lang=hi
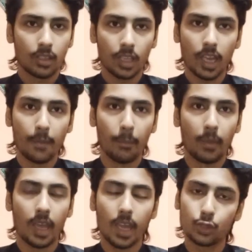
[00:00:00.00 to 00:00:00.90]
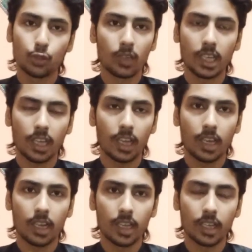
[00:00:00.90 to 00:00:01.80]
क्या मैच हुआ है
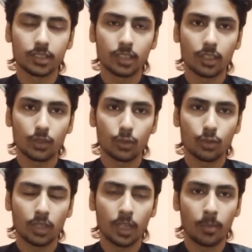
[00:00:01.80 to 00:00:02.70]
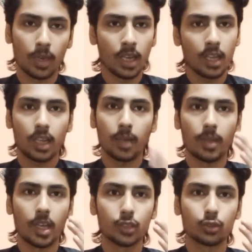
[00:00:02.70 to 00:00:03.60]
यार आज का तो कमाल का
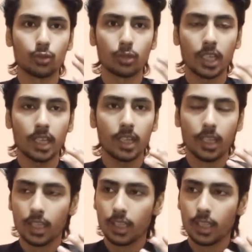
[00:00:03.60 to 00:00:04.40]
मैच हो गया है